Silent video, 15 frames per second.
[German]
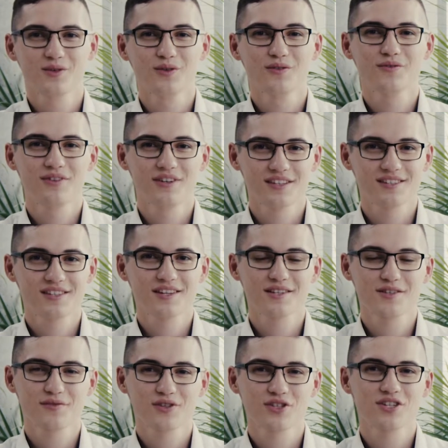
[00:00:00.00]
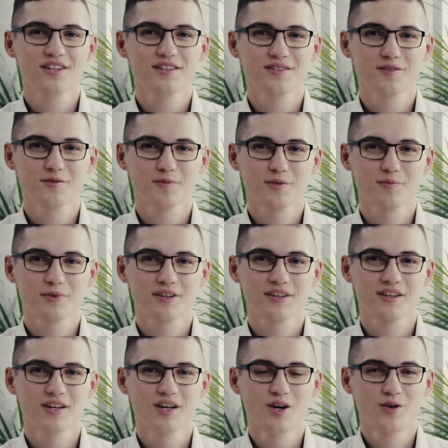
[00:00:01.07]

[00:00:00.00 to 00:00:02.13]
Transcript: und finanzielles Verständnis mitbringen,